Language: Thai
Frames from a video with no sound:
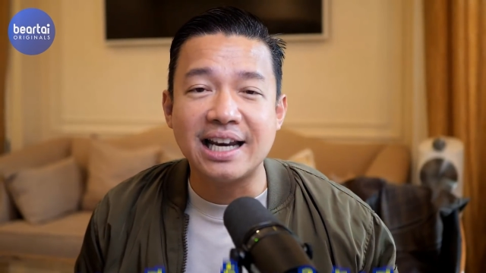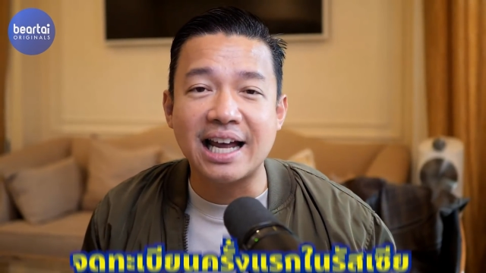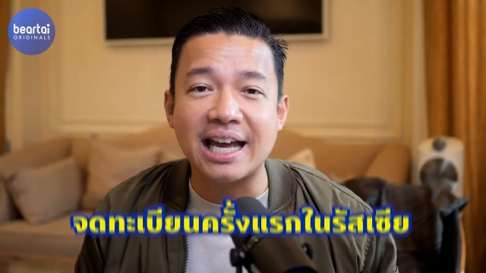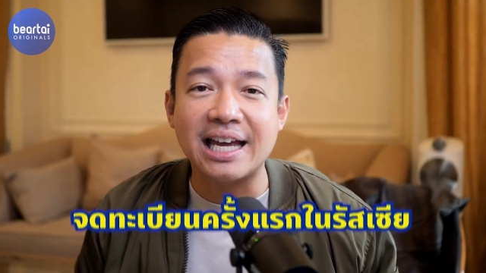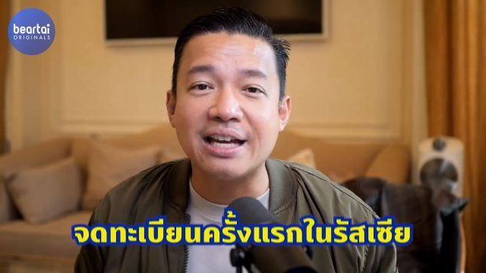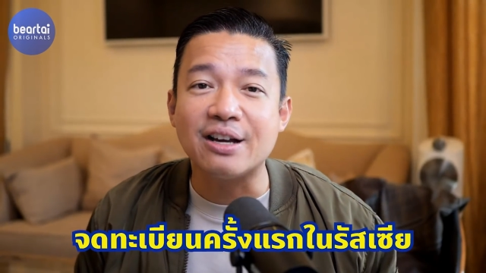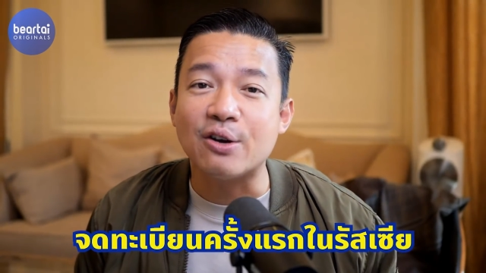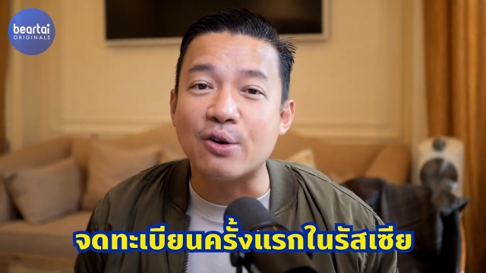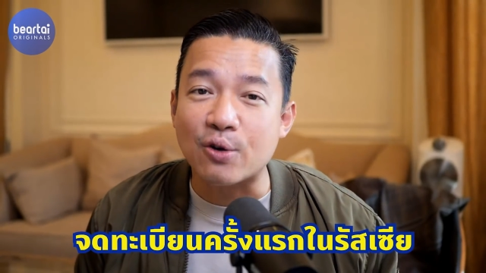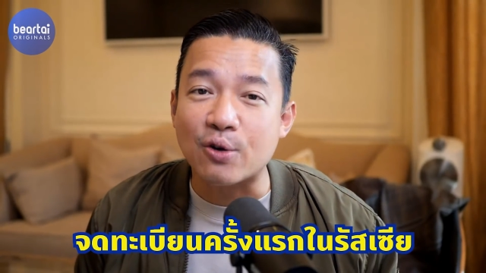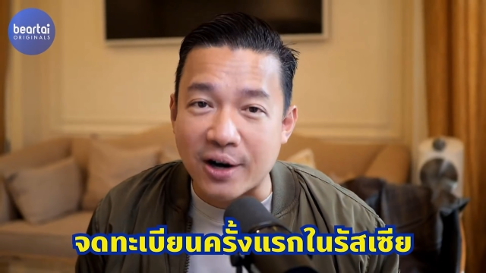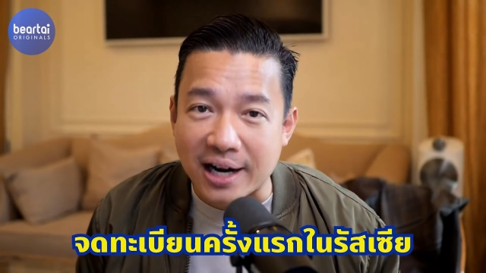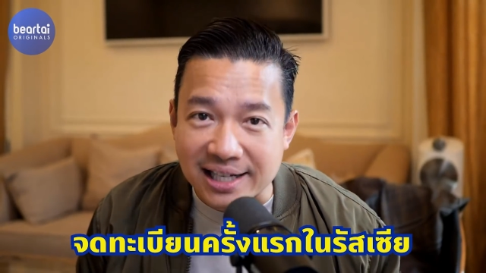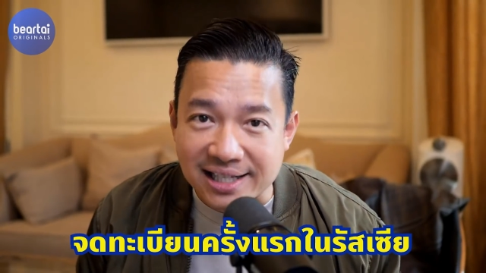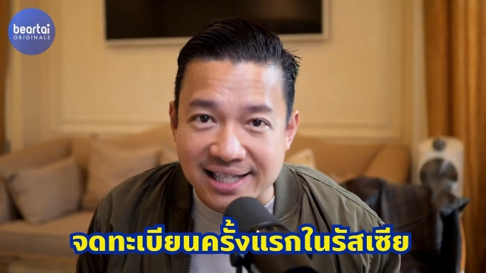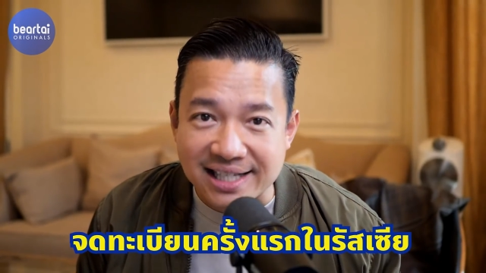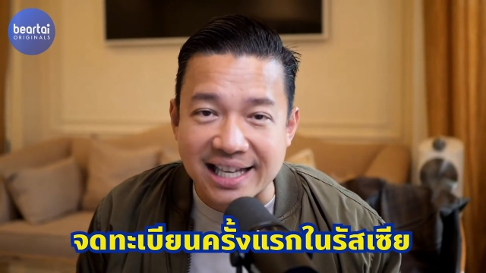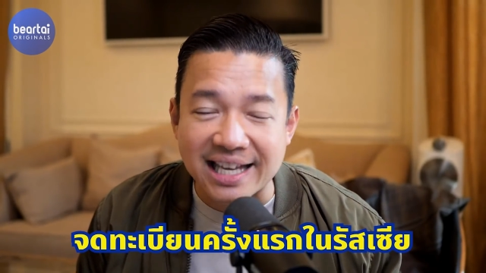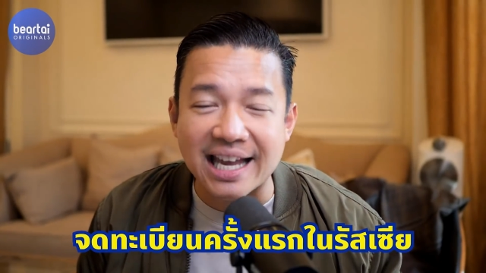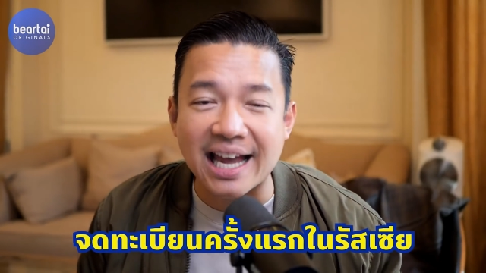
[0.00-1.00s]
ในรั
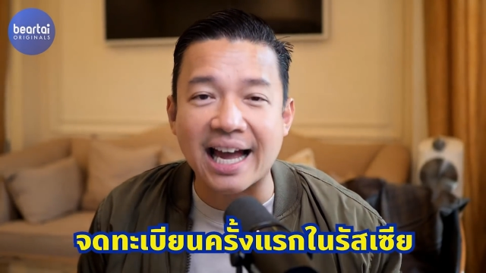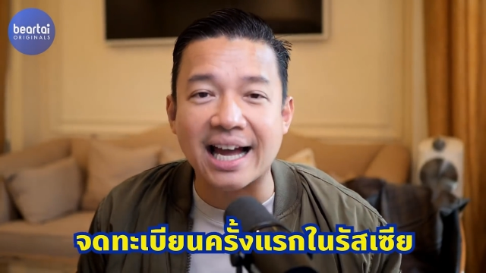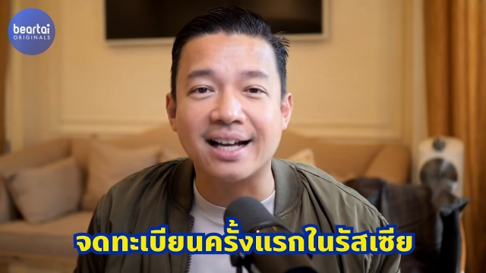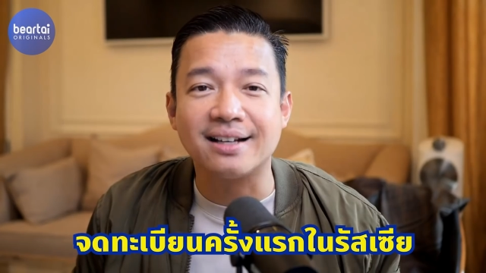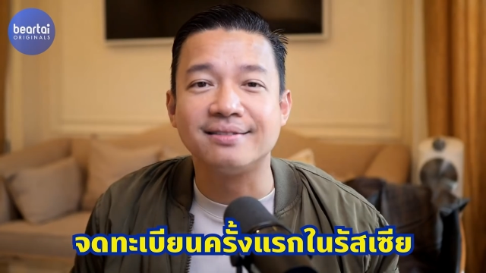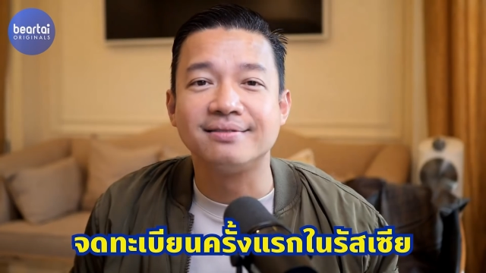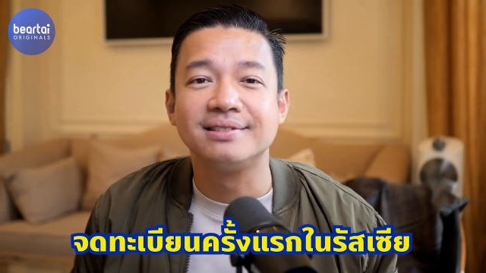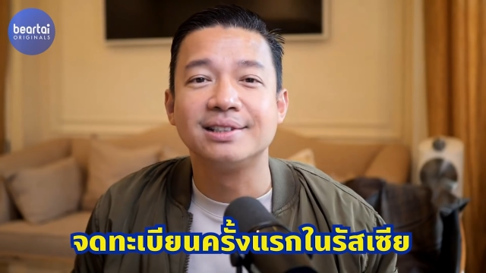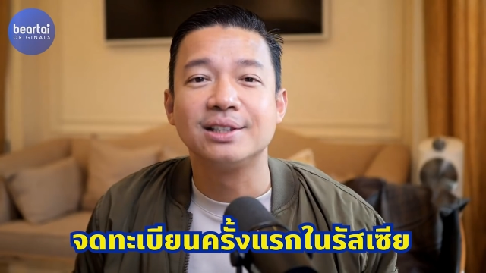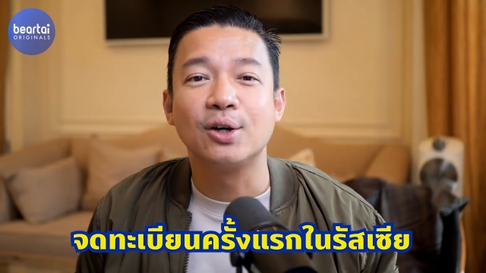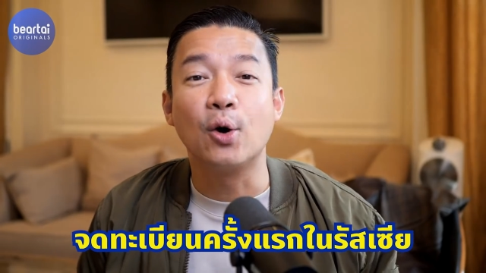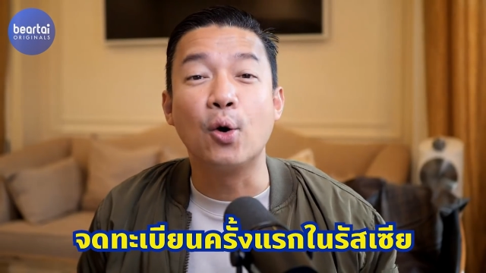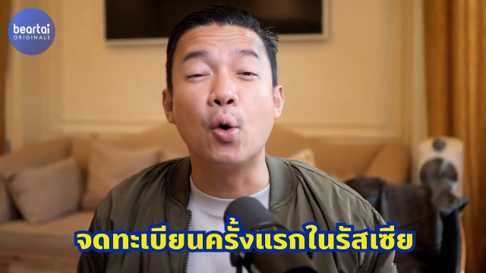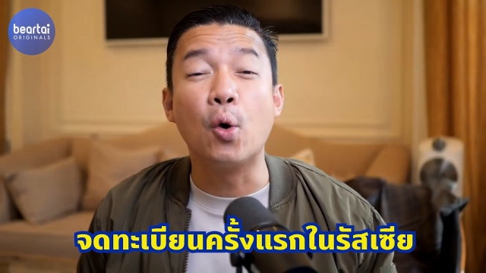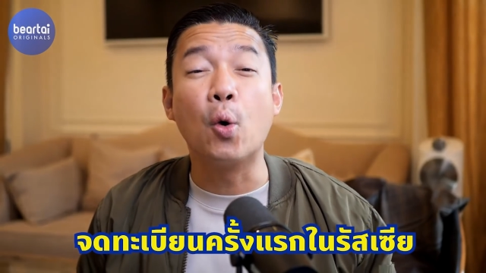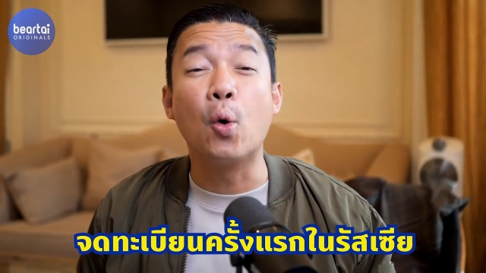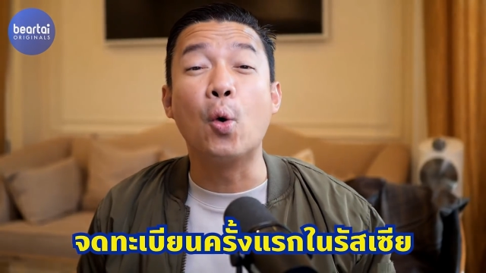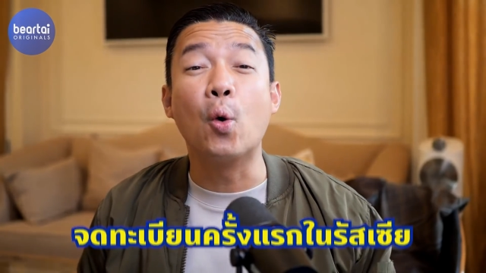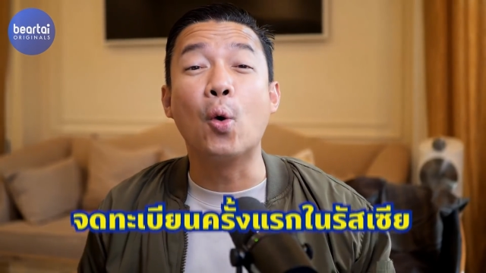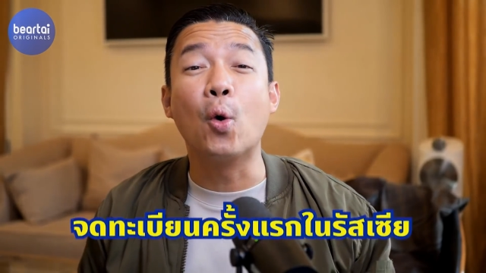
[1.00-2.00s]
สเซียโอ้
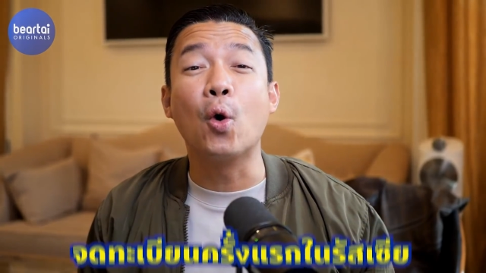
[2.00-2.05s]
โห